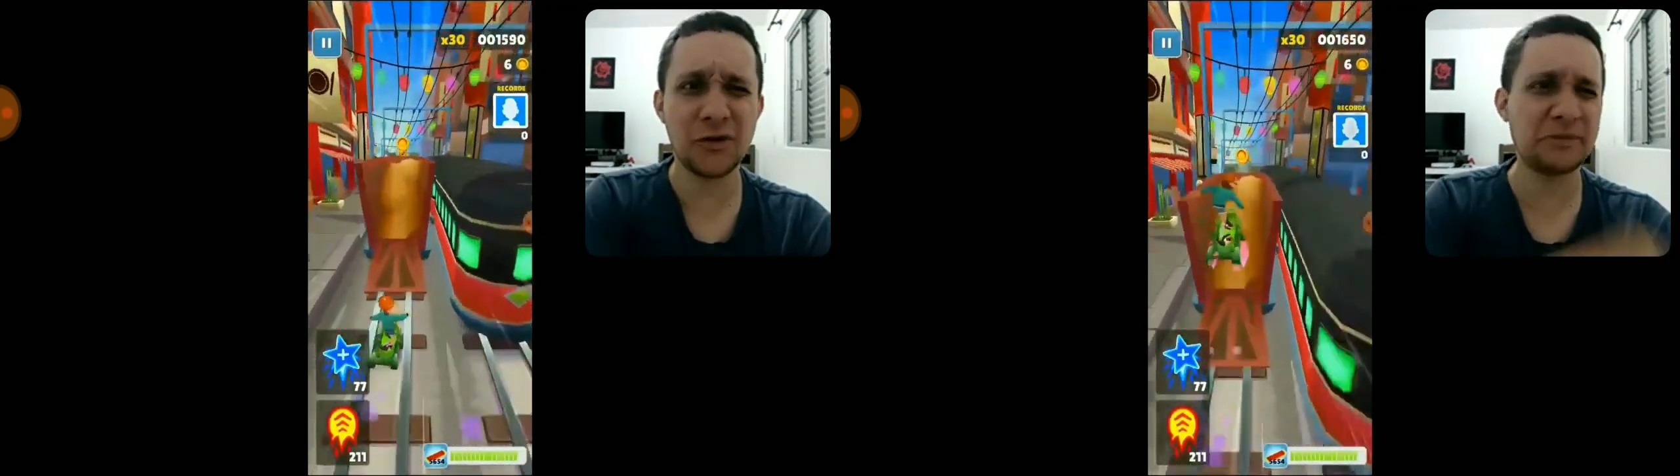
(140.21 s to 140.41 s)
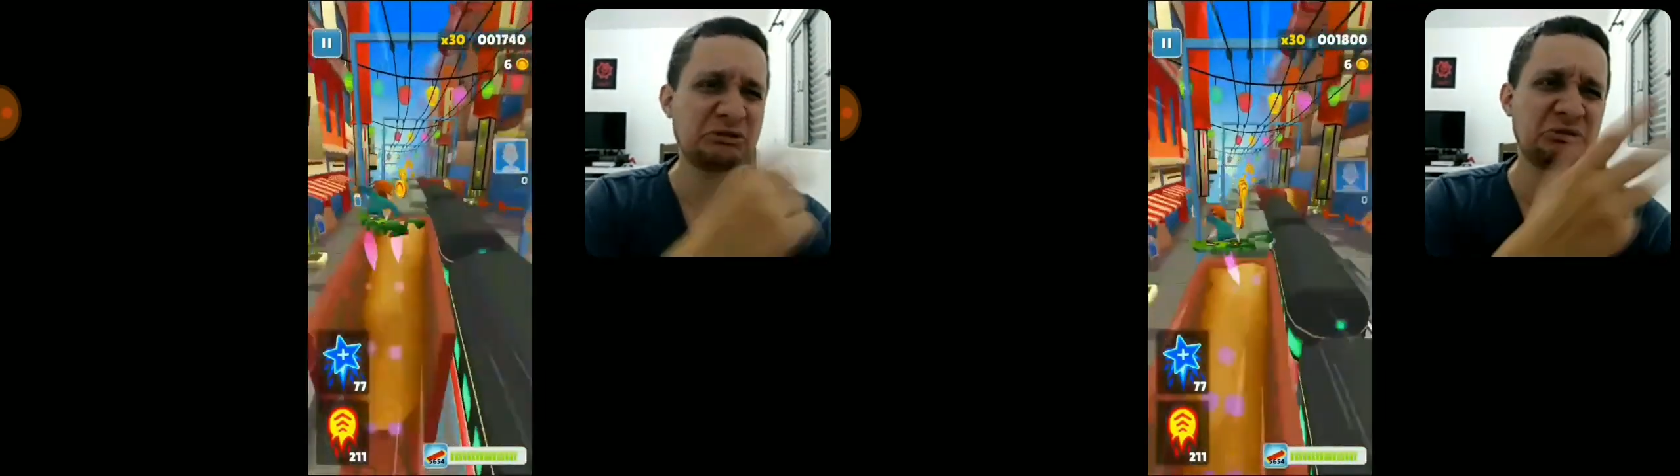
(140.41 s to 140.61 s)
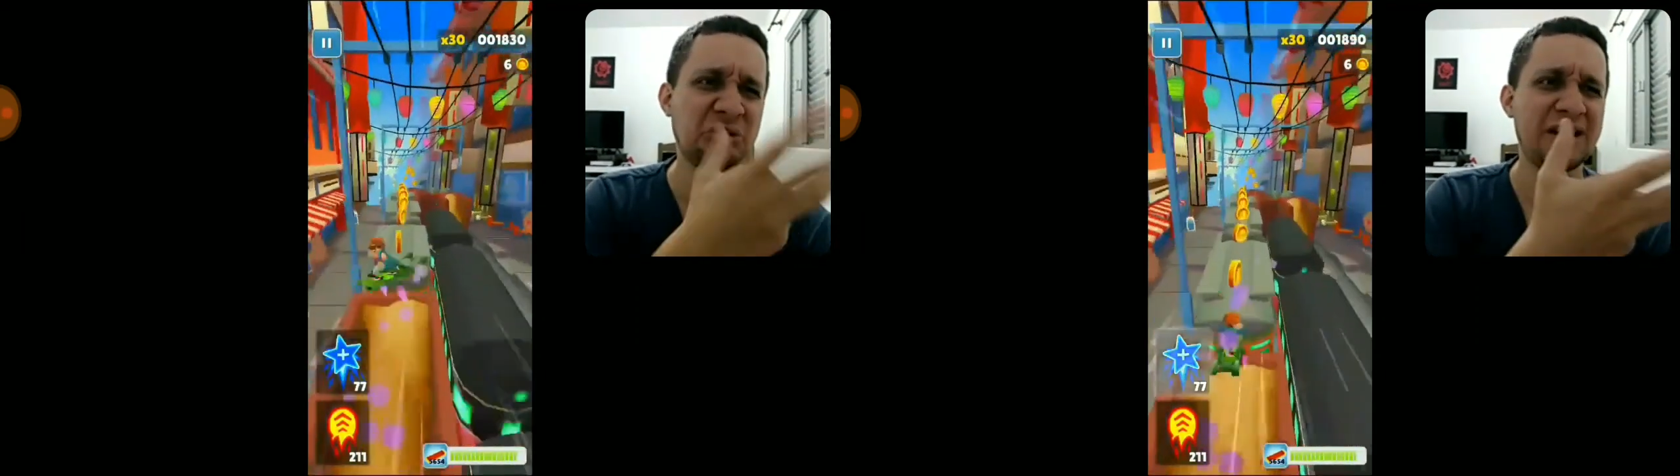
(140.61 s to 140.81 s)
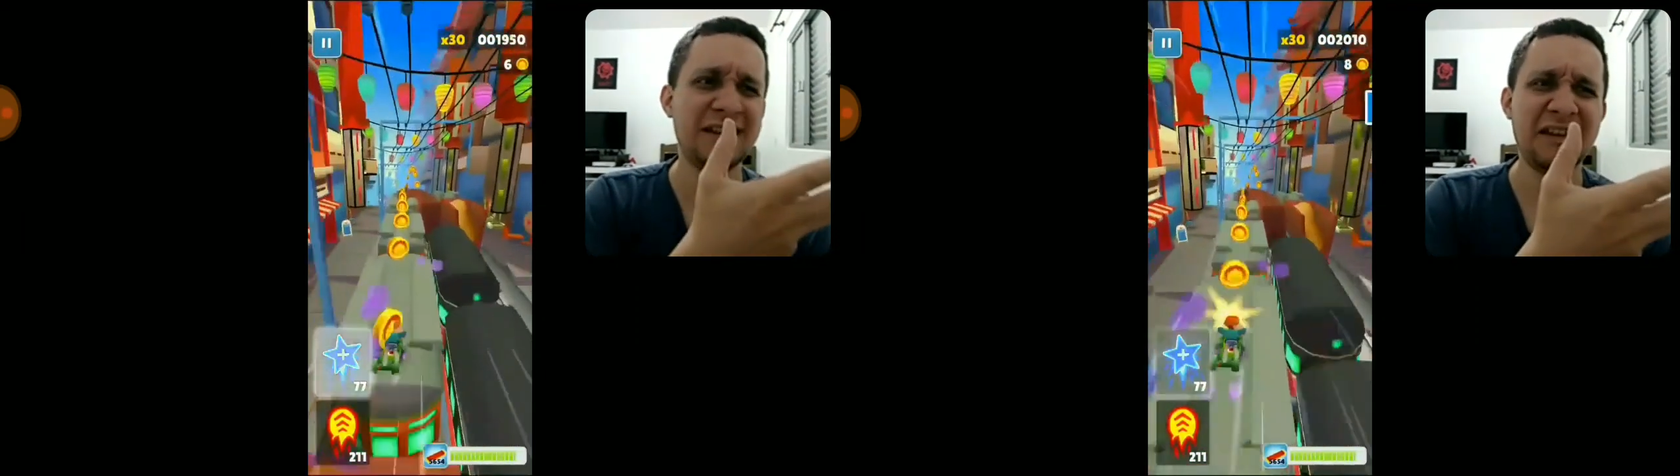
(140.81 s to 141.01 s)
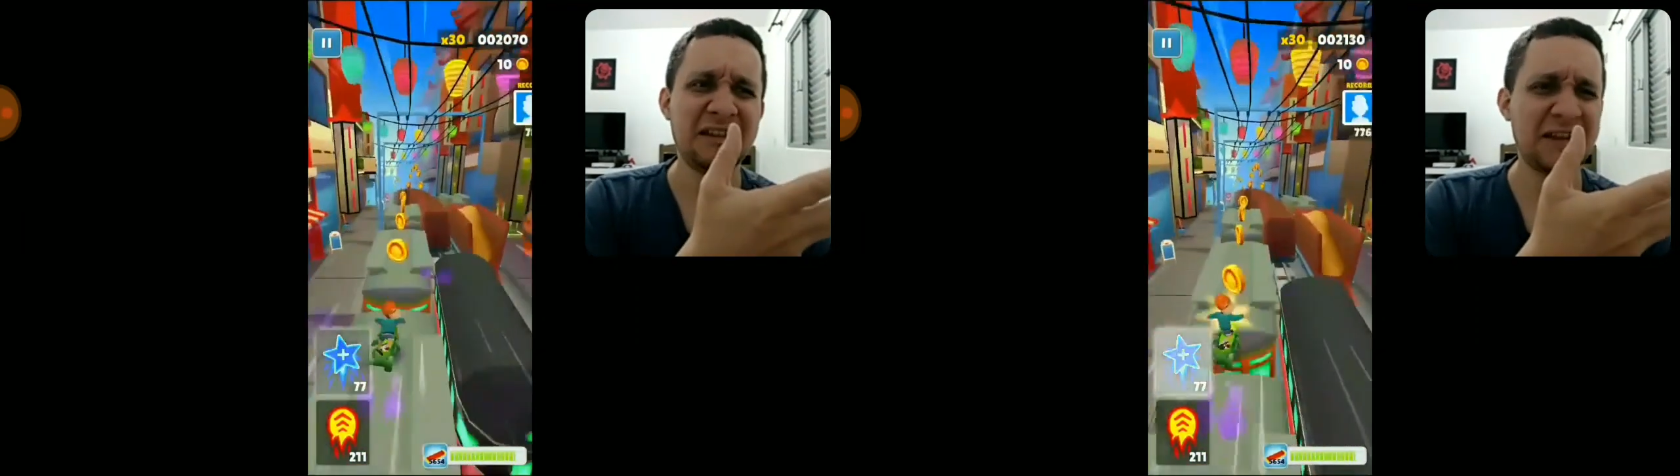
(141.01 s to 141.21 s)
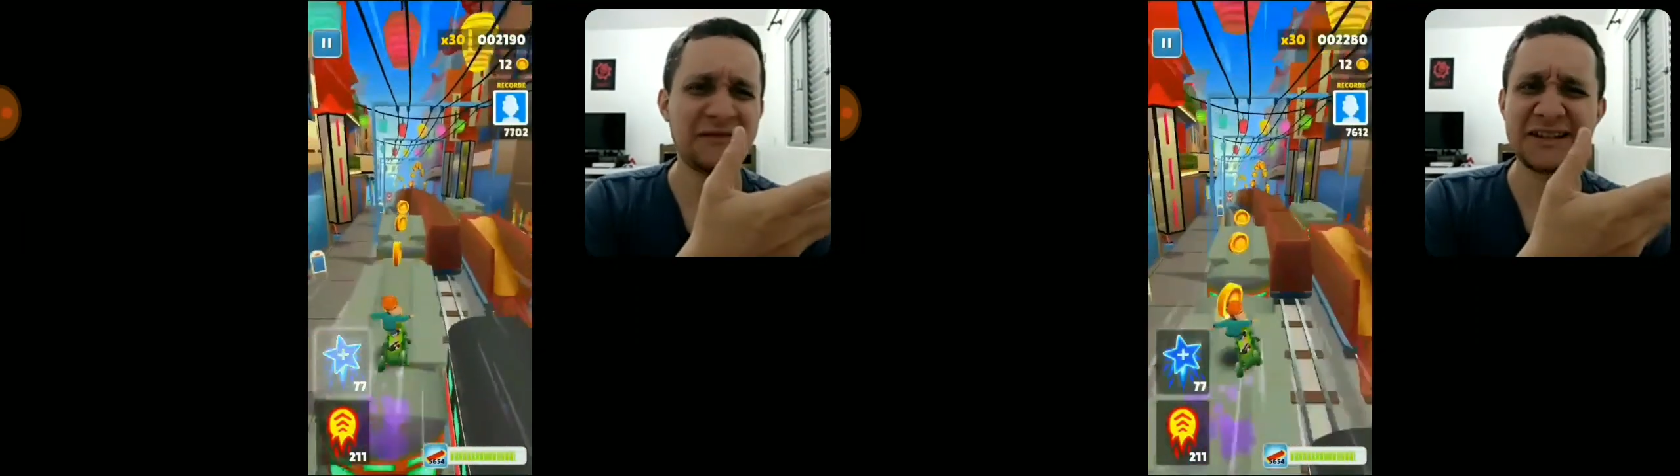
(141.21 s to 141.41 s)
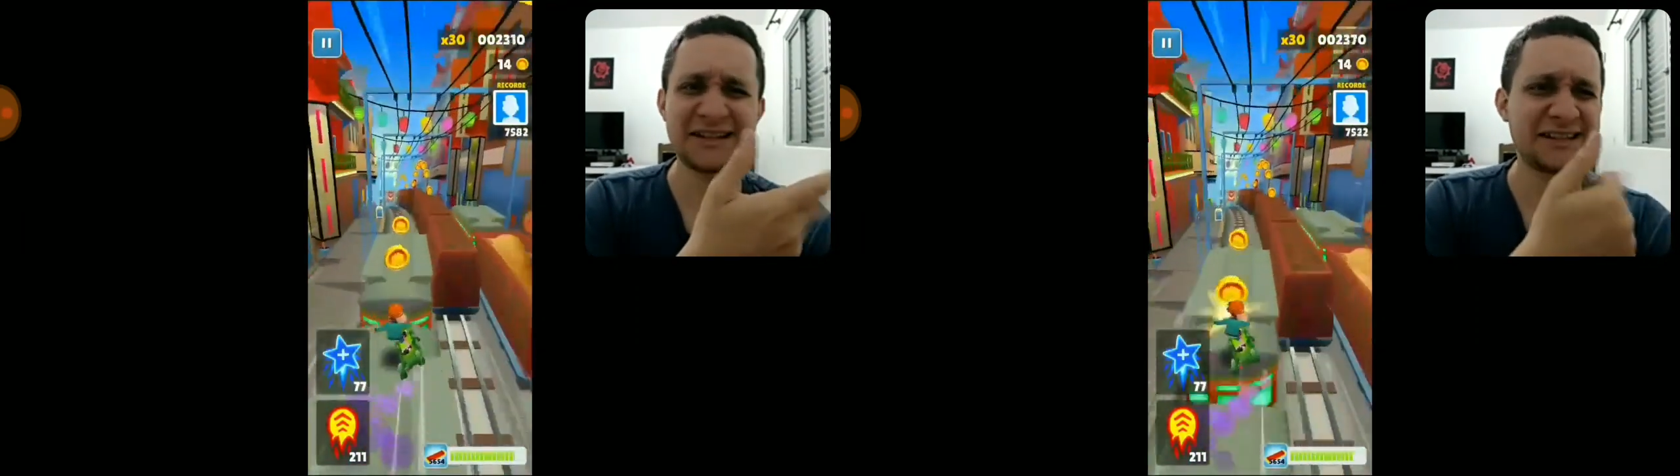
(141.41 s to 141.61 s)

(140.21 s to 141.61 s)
uma pessoa tava,